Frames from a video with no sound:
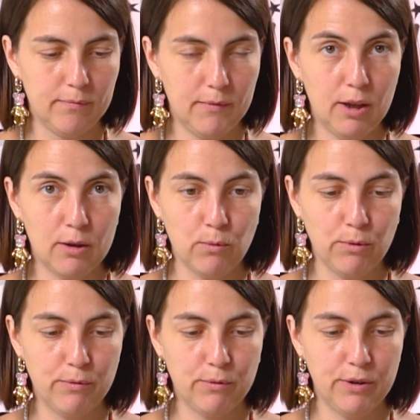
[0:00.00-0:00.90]
на
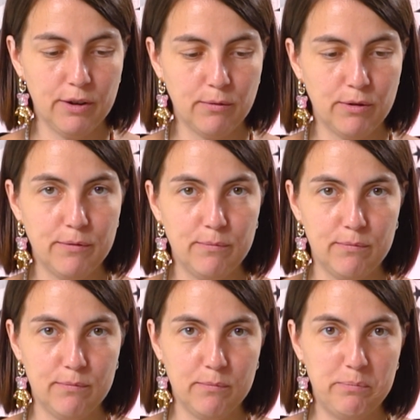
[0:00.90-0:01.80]
руку его вот так вот
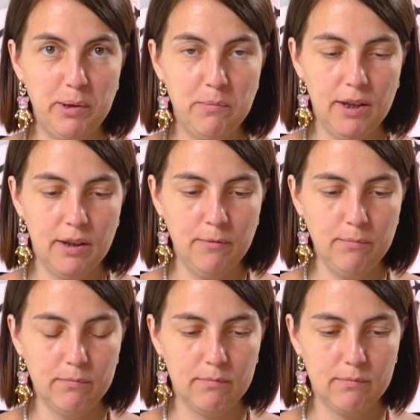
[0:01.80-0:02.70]

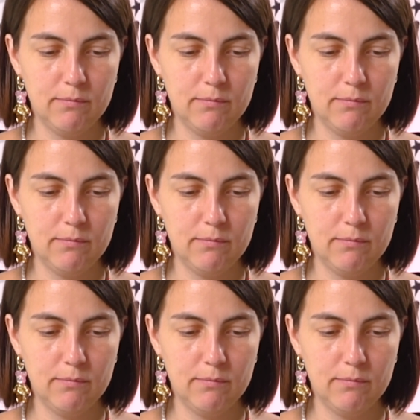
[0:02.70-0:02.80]
примеряем